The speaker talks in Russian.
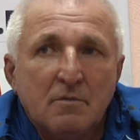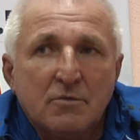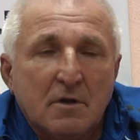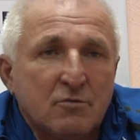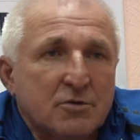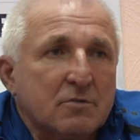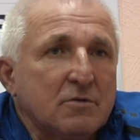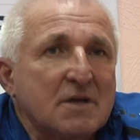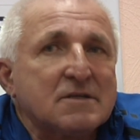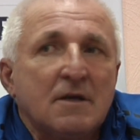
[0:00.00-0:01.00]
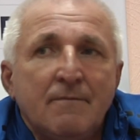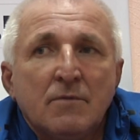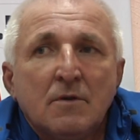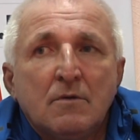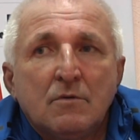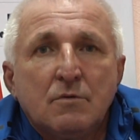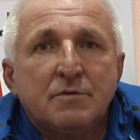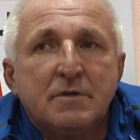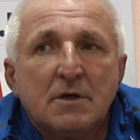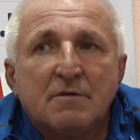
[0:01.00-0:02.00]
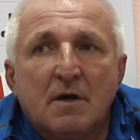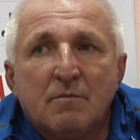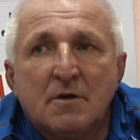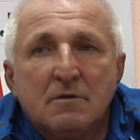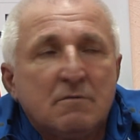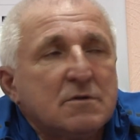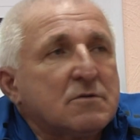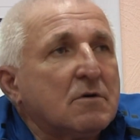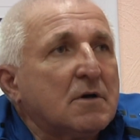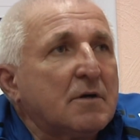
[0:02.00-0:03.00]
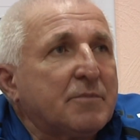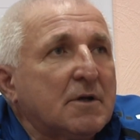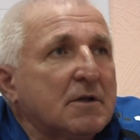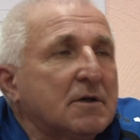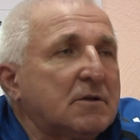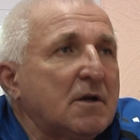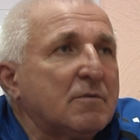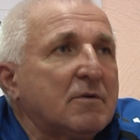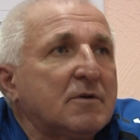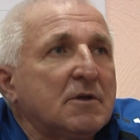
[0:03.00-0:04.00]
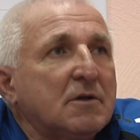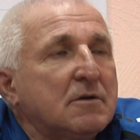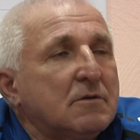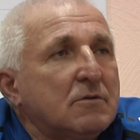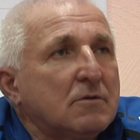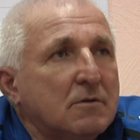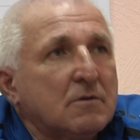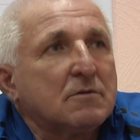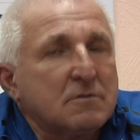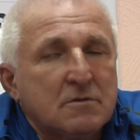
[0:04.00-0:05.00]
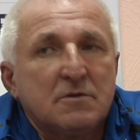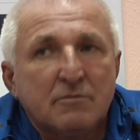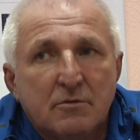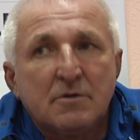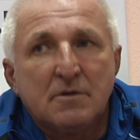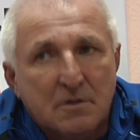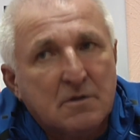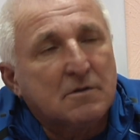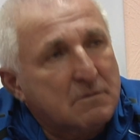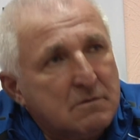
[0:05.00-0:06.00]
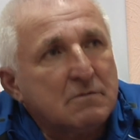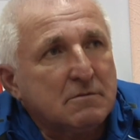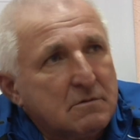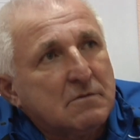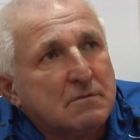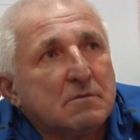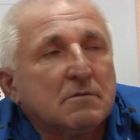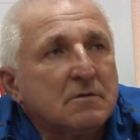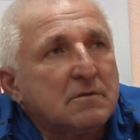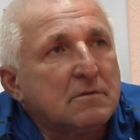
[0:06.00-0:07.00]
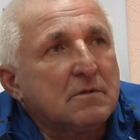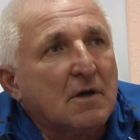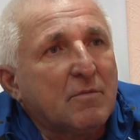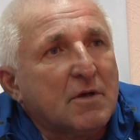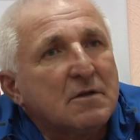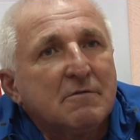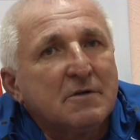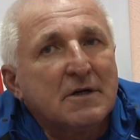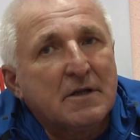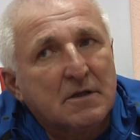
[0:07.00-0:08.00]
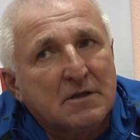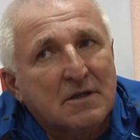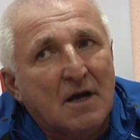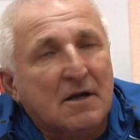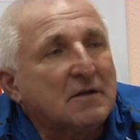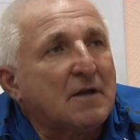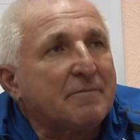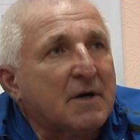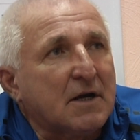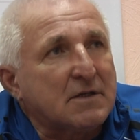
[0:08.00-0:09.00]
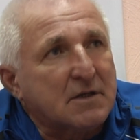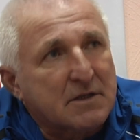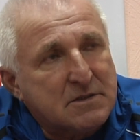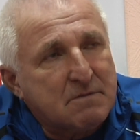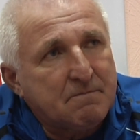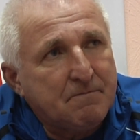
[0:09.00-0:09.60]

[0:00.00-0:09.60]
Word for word: потому что у нас у всех в команде высокая планка требований, но сегодня команда выглядела так, как нам бы хотелось.